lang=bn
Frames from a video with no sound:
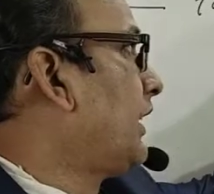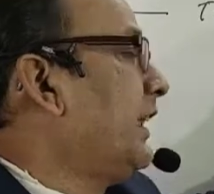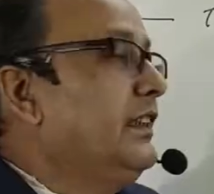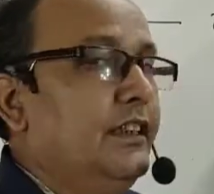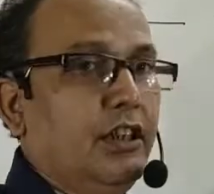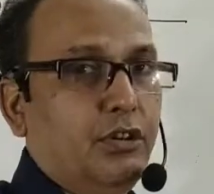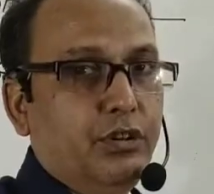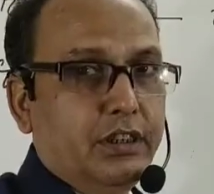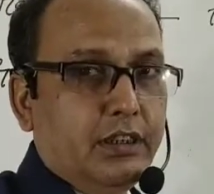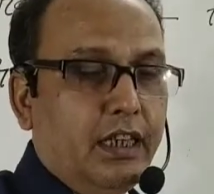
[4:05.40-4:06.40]
ওটা কেজিতে
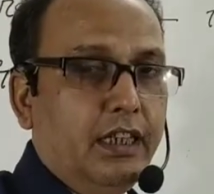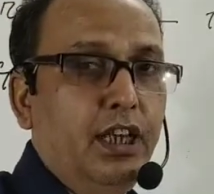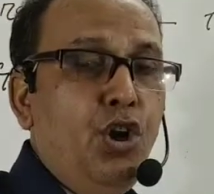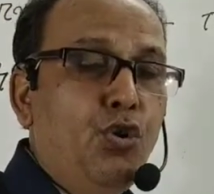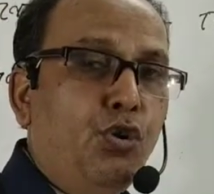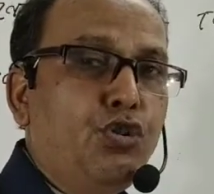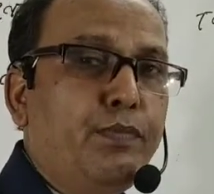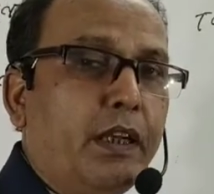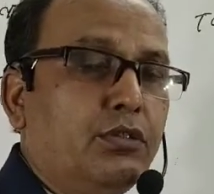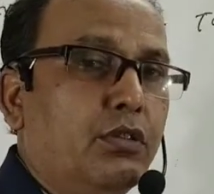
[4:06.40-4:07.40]
রয়েছে তাহলে
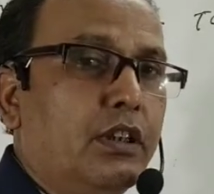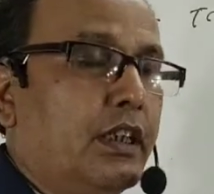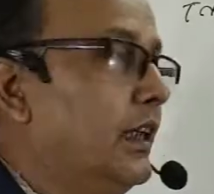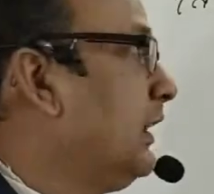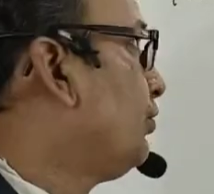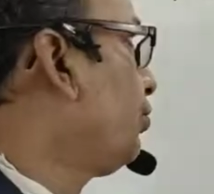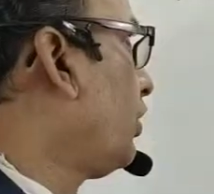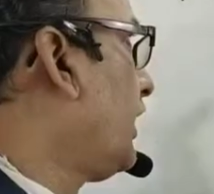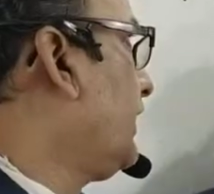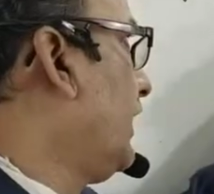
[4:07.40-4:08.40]
অনুপাত করতে গেলে
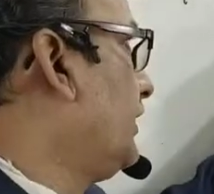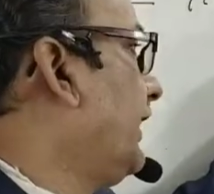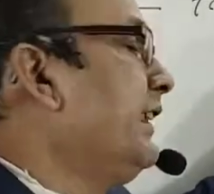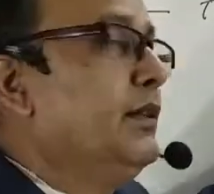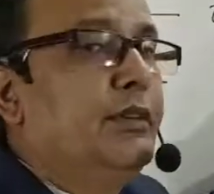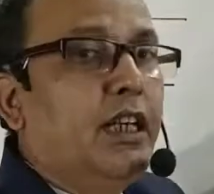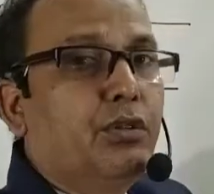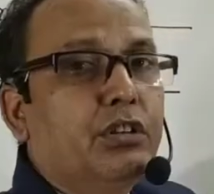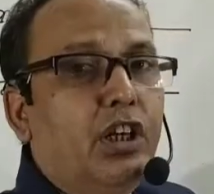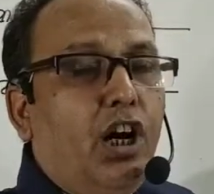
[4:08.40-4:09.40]
দুটোকেই
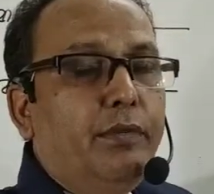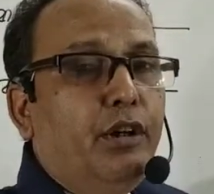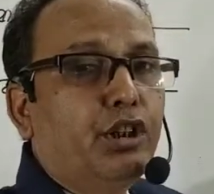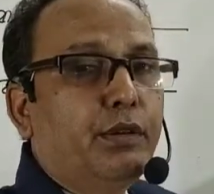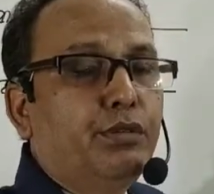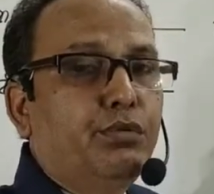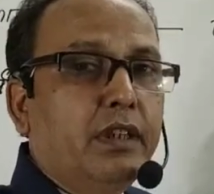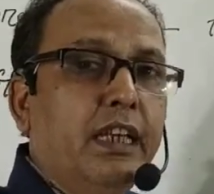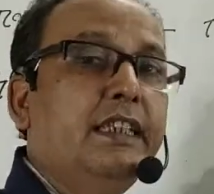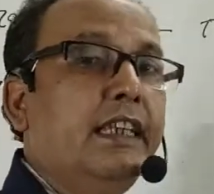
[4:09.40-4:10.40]
সেন্টিমিটার হতে হবে অথবা
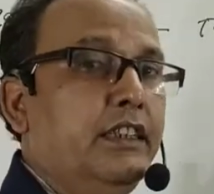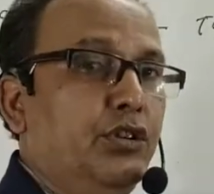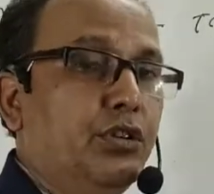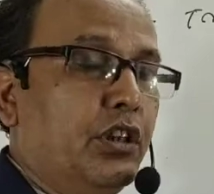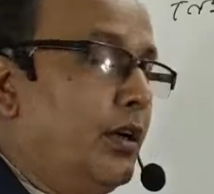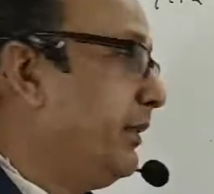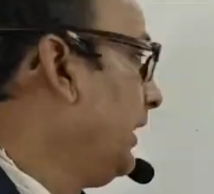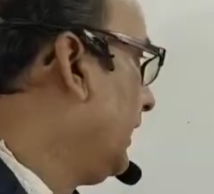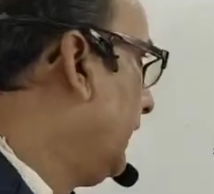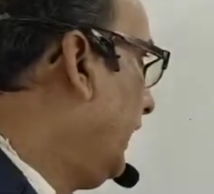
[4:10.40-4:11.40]
দুটোকেই কেজি হতে হবে
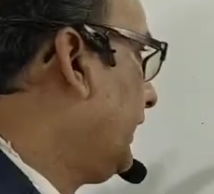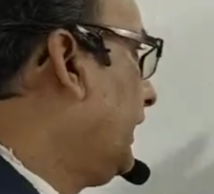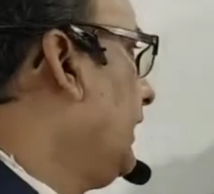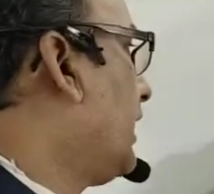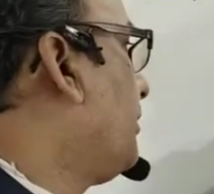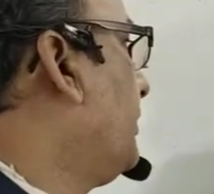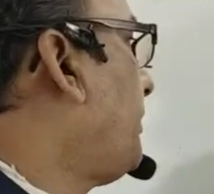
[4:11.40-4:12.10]
এইখানে দেখো